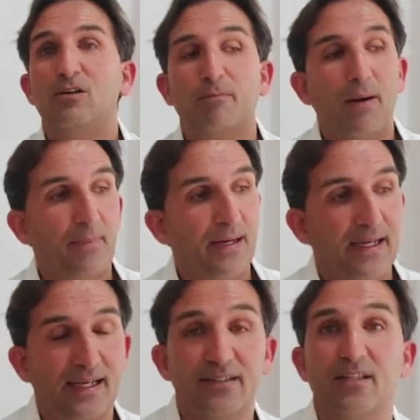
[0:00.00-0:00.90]
los
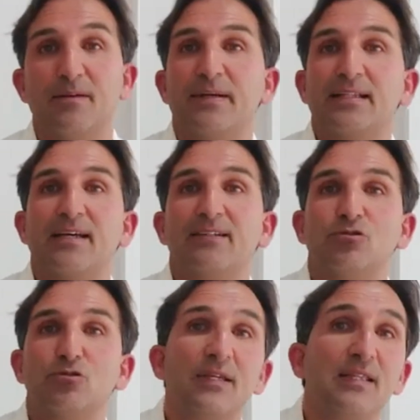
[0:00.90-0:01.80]
papeles que interpretas
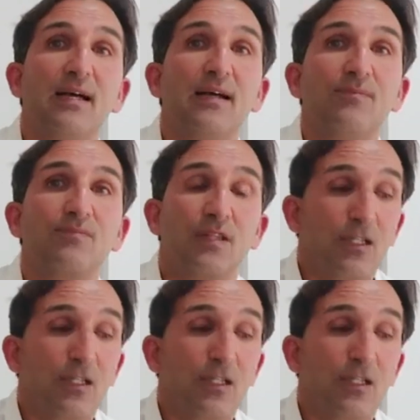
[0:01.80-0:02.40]
en tu vida.